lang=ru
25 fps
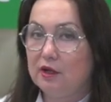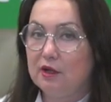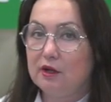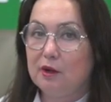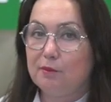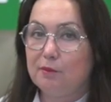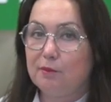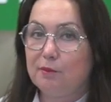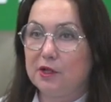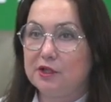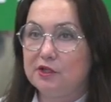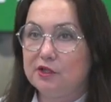
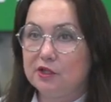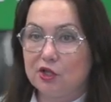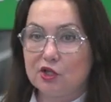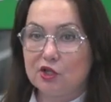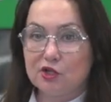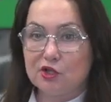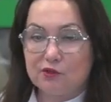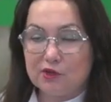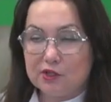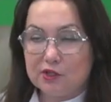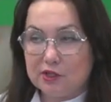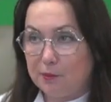
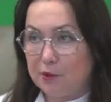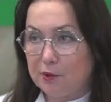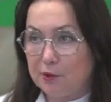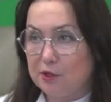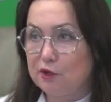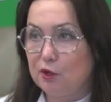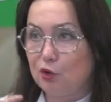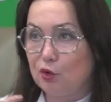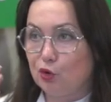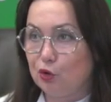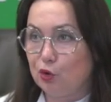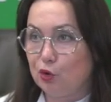поддерживать
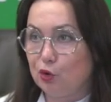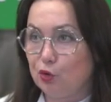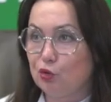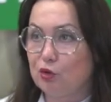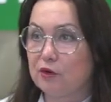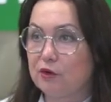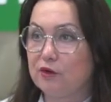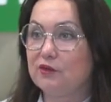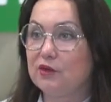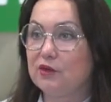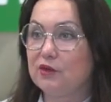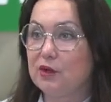определенный
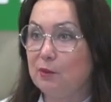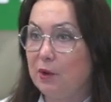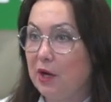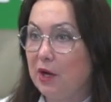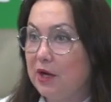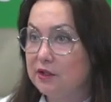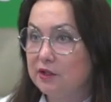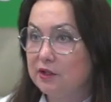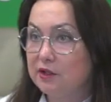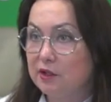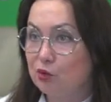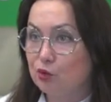уровень
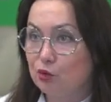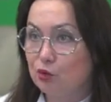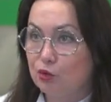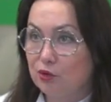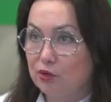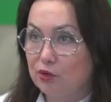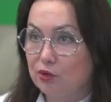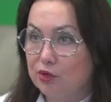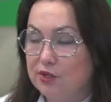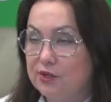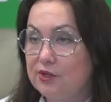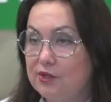внимания на
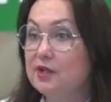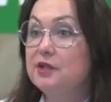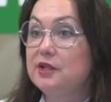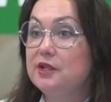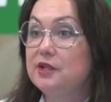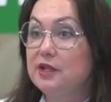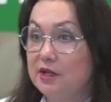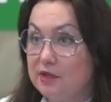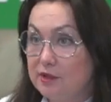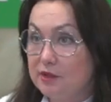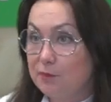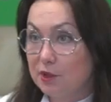уроке,
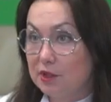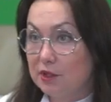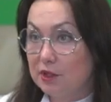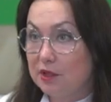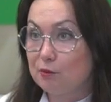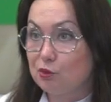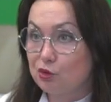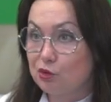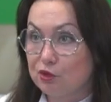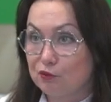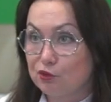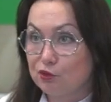сидеть,
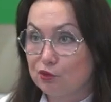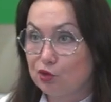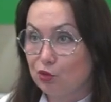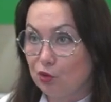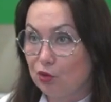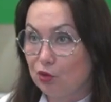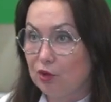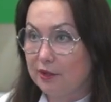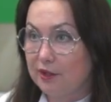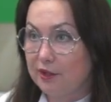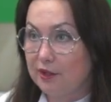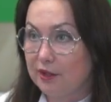потому что в
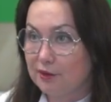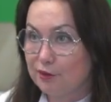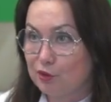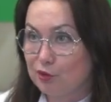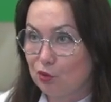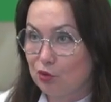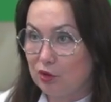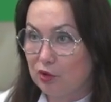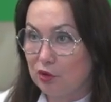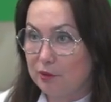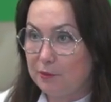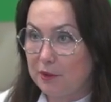школе надо
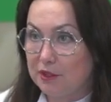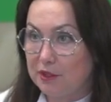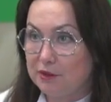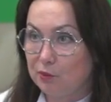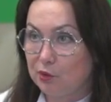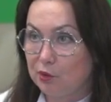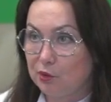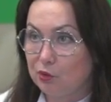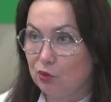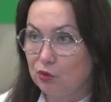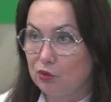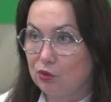45
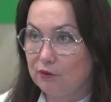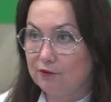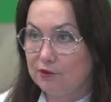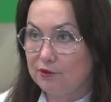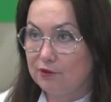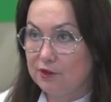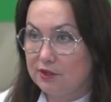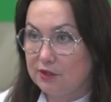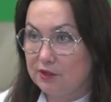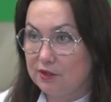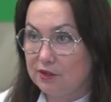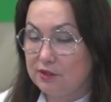минут
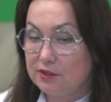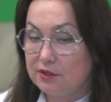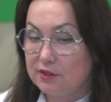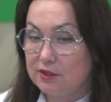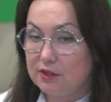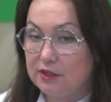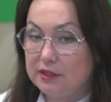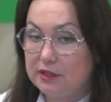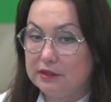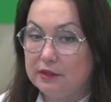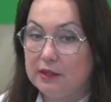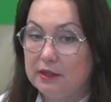высидеть.
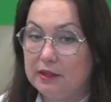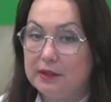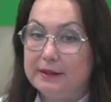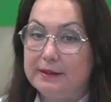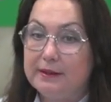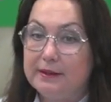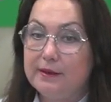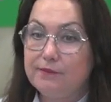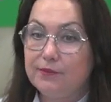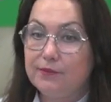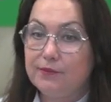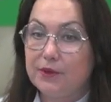И
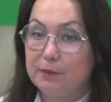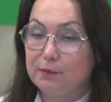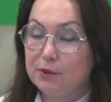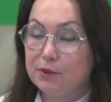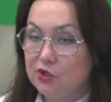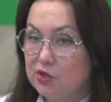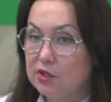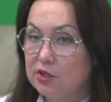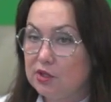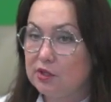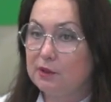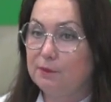
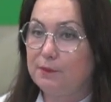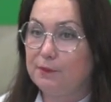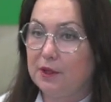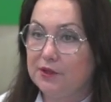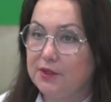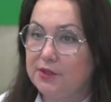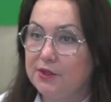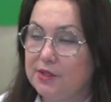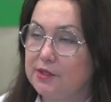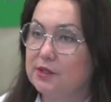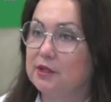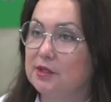обычно
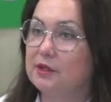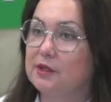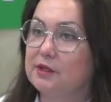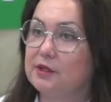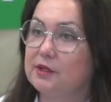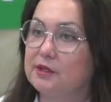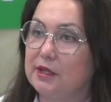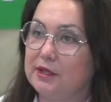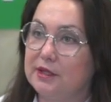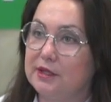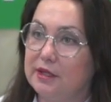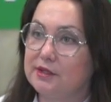дополнительные
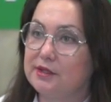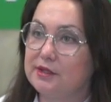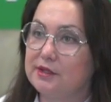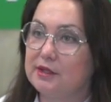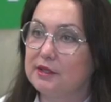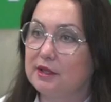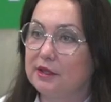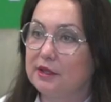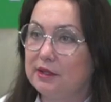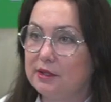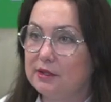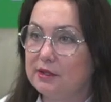занятия
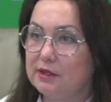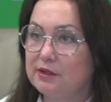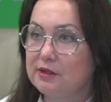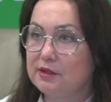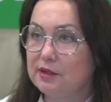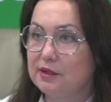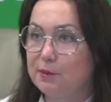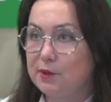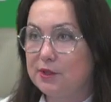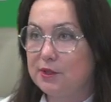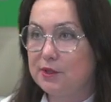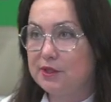какие-то с
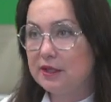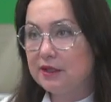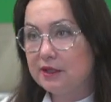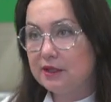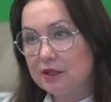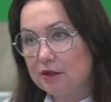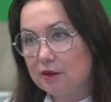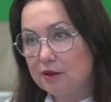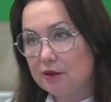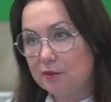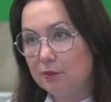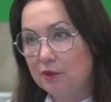
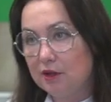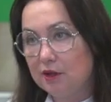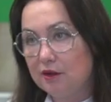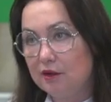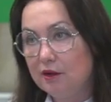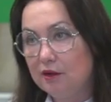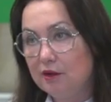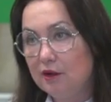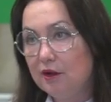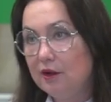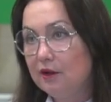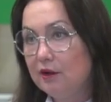
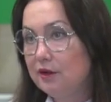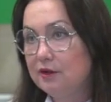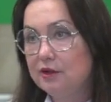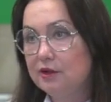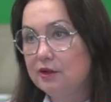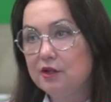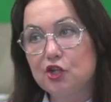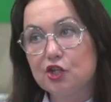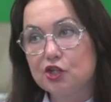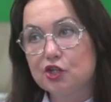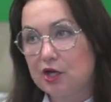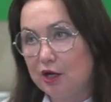репетиторами
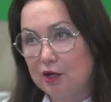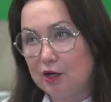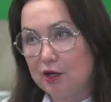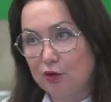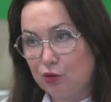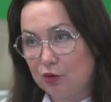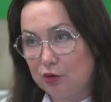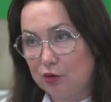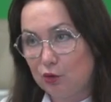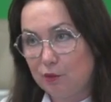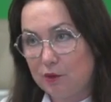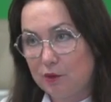не
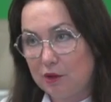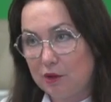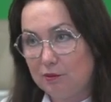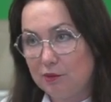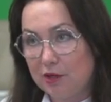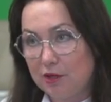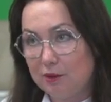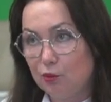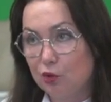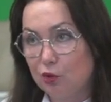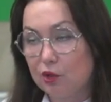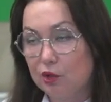решают эту
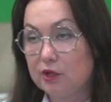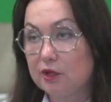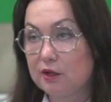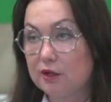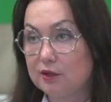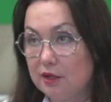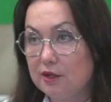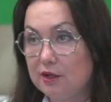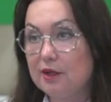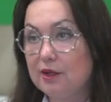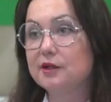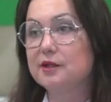проблему. И
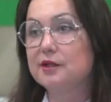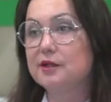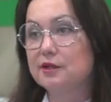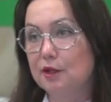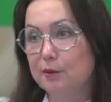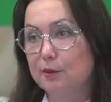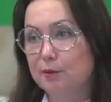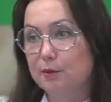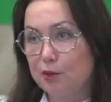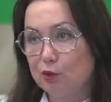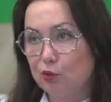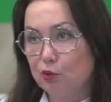тогда
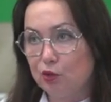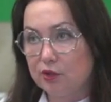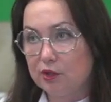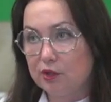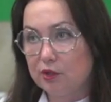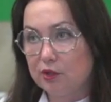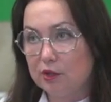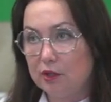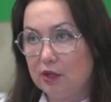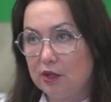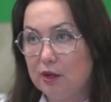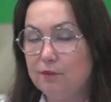родители приходят
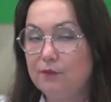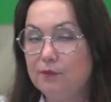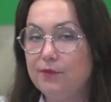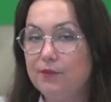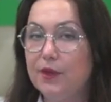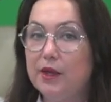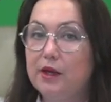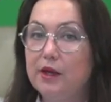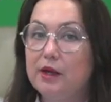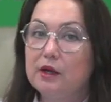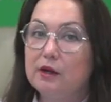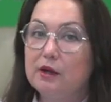к нам,
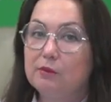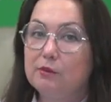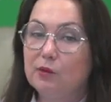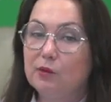мы